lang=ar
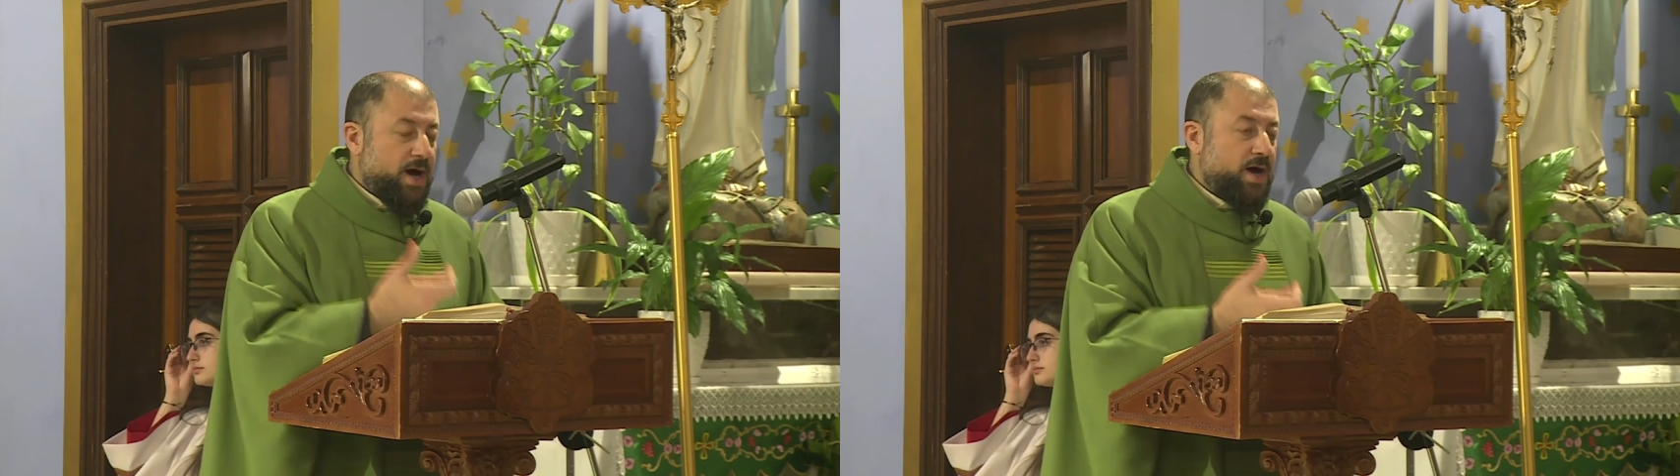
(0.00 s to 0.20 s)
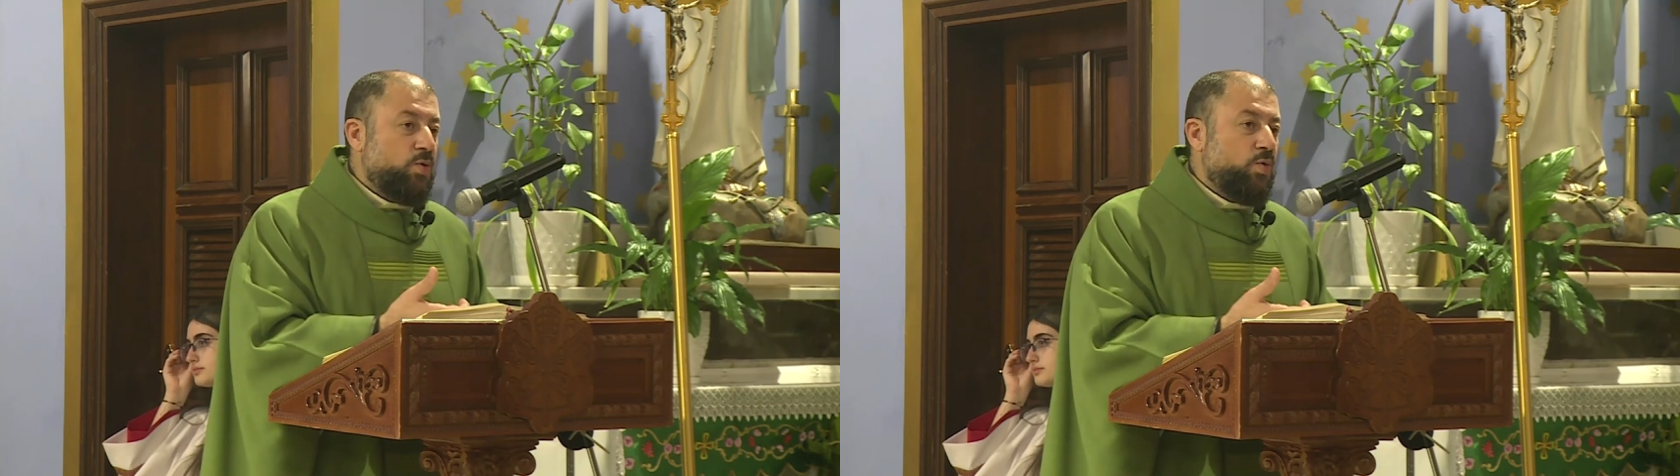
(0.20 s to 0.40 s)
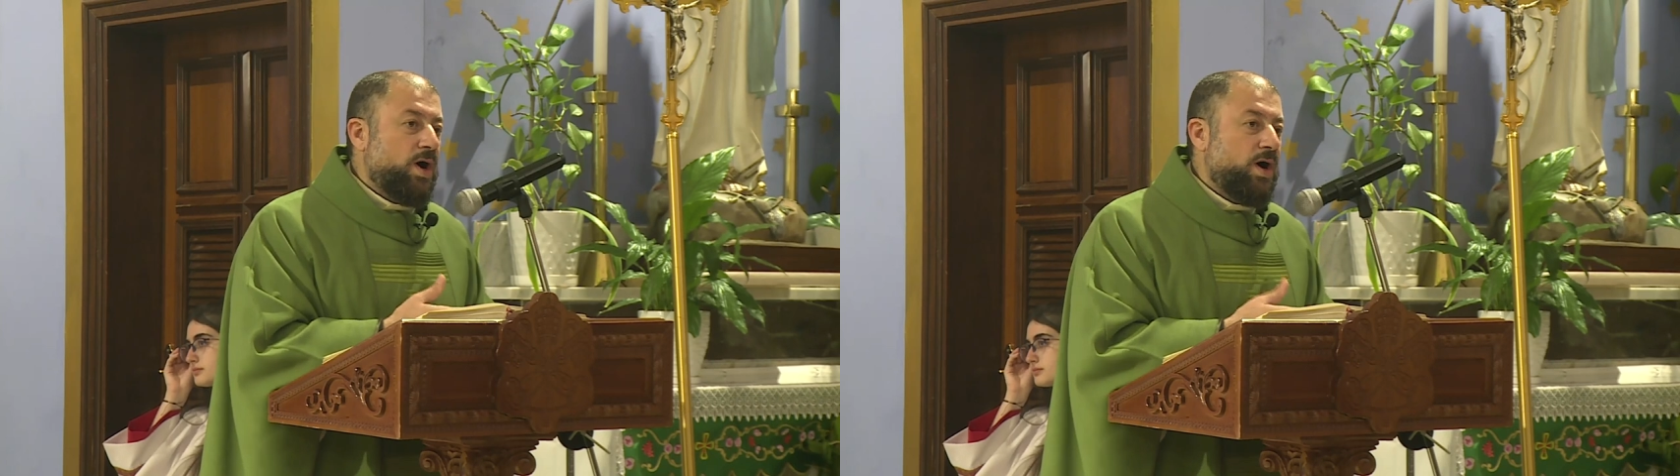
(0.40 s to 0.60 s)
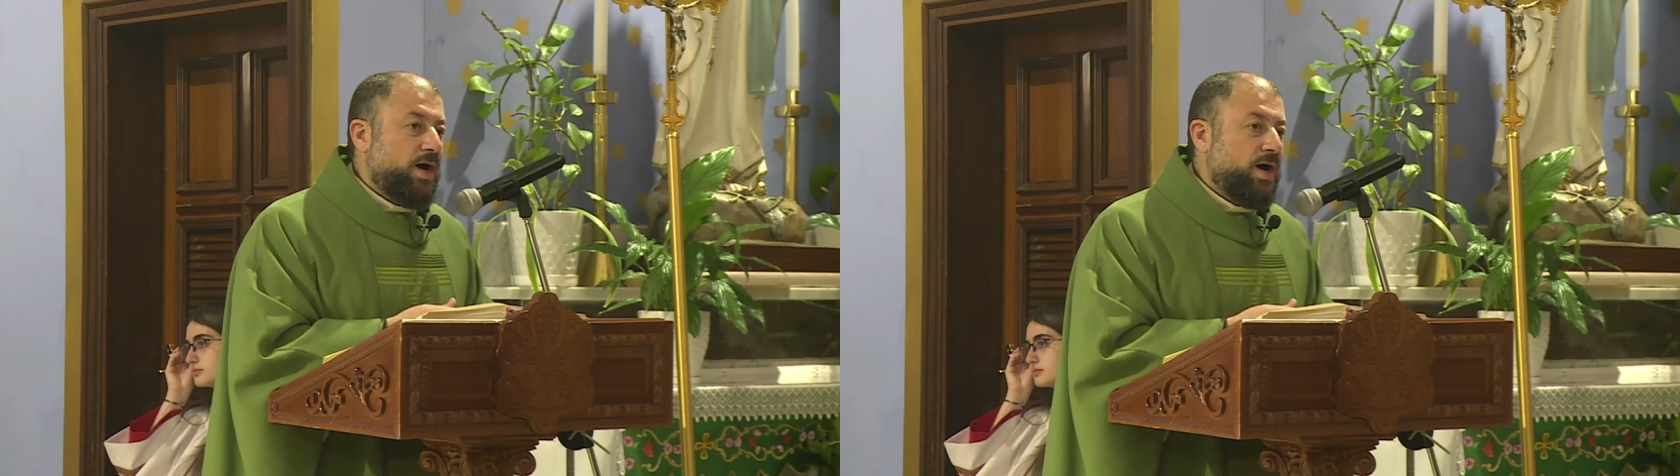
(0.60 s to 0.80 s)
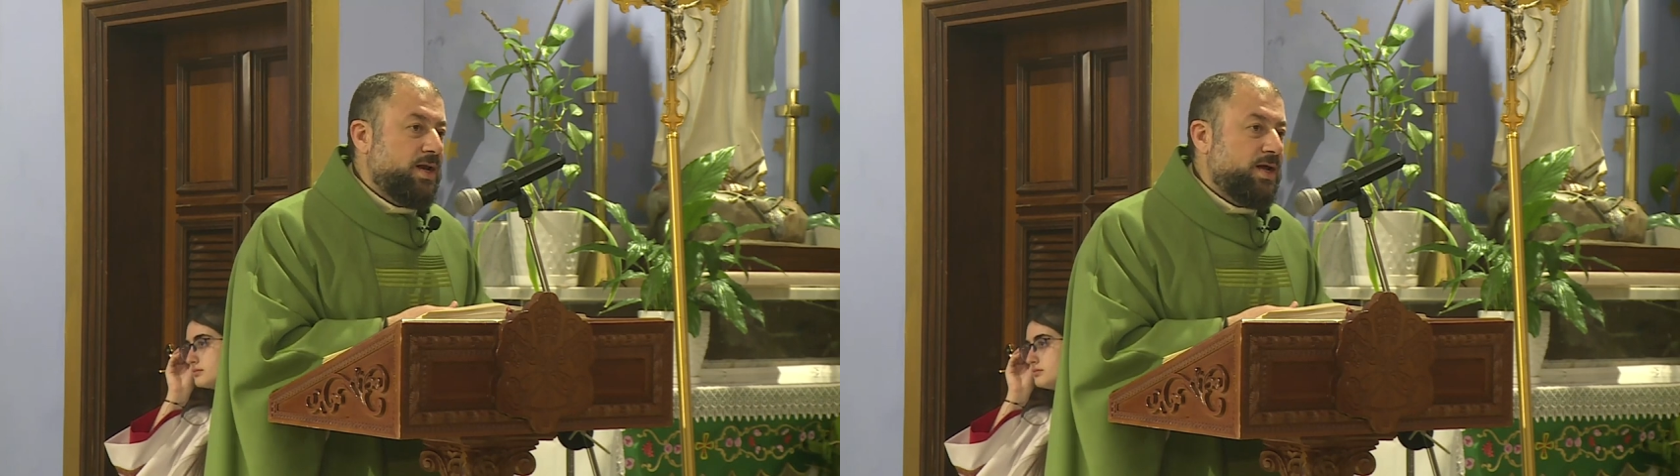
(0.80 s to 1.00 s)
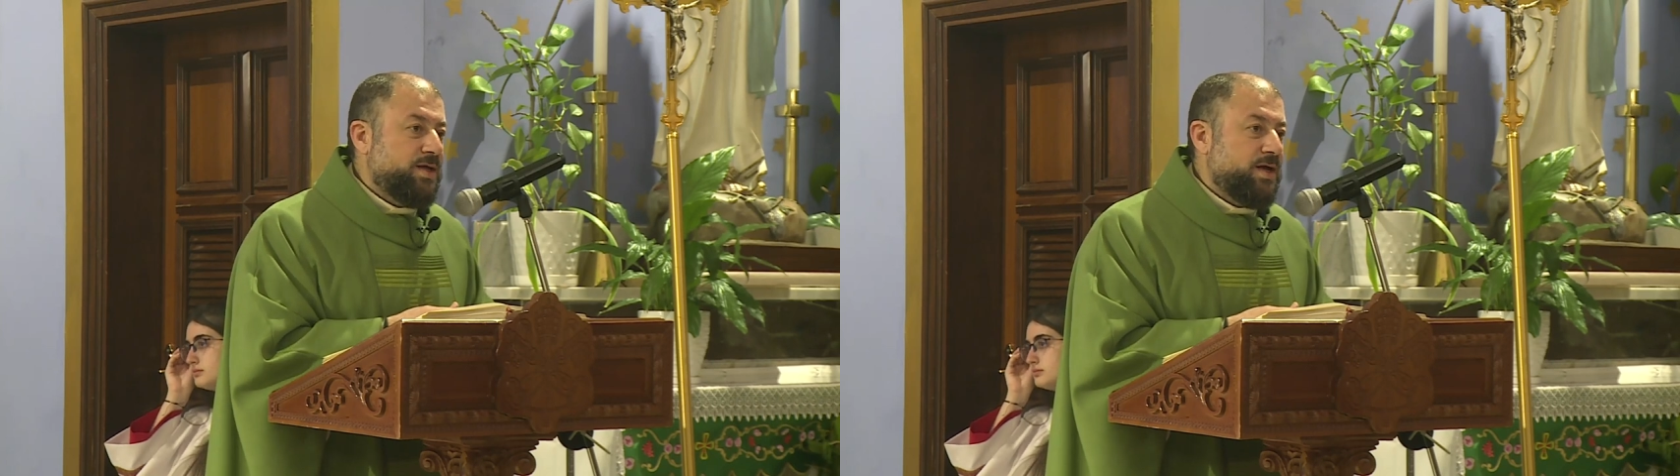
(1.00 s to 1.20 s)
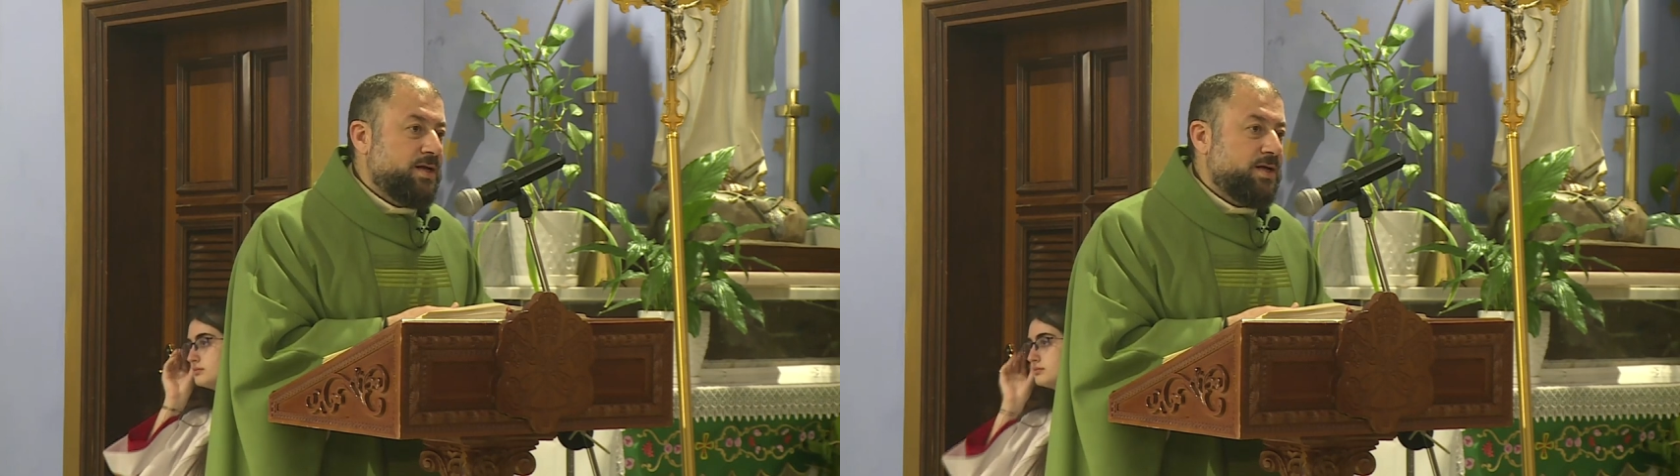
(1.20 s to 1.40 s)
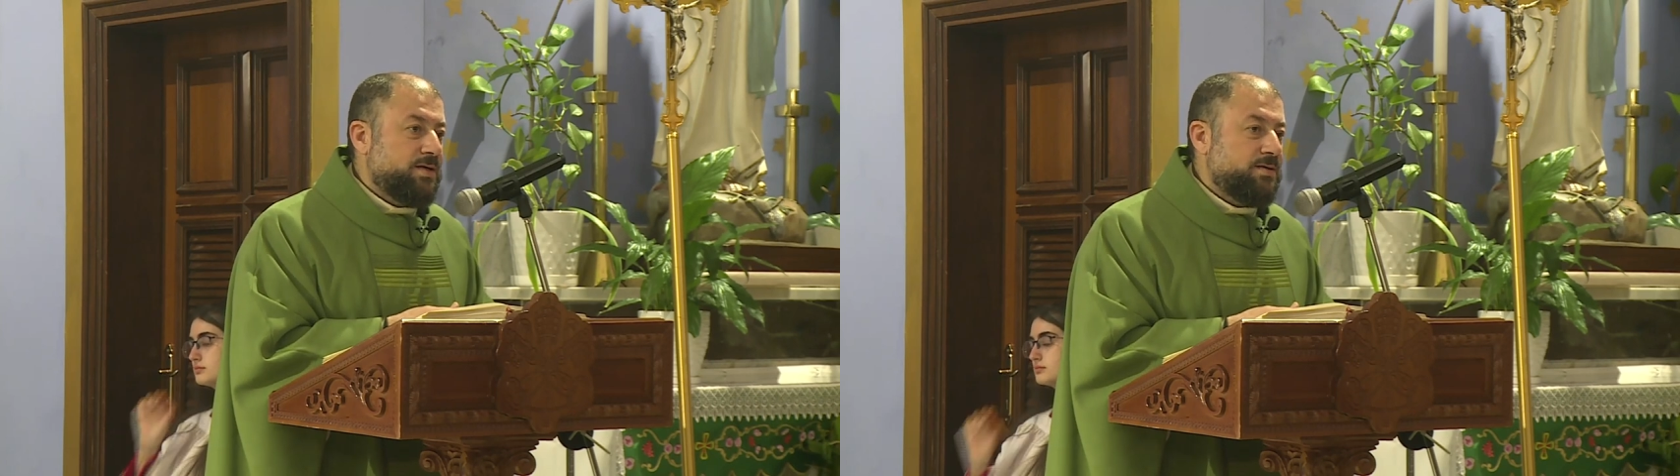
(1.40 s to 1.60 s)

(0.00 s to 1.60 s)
أقوى على ذلك